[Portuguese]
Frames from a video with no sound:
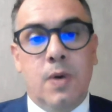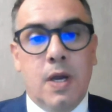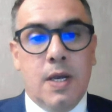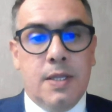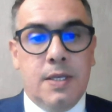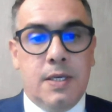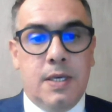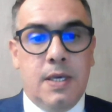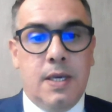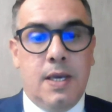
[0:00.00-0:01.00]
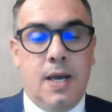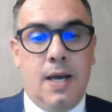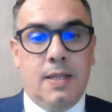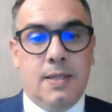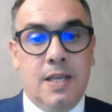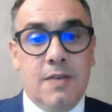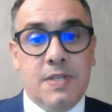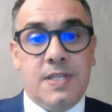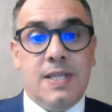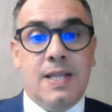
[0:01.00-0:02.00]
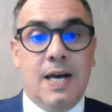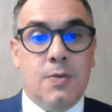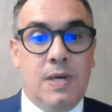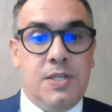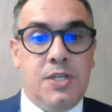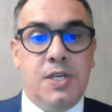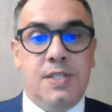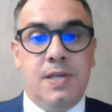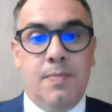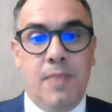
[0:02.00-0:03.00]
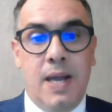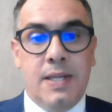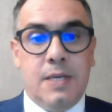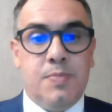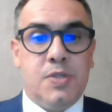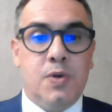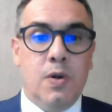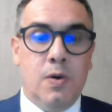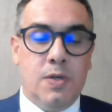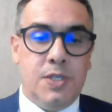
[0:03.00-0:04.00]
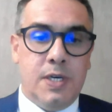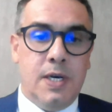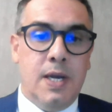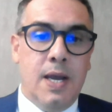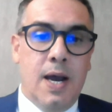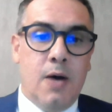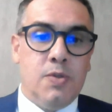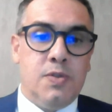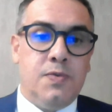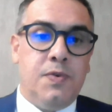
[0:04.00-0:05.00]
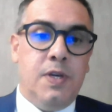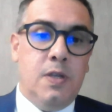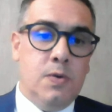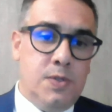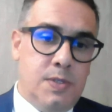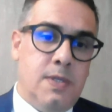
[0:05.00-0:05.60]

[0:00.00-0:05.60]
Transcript: de que deva ser dado uma assistência médica e psicológica aos filhos,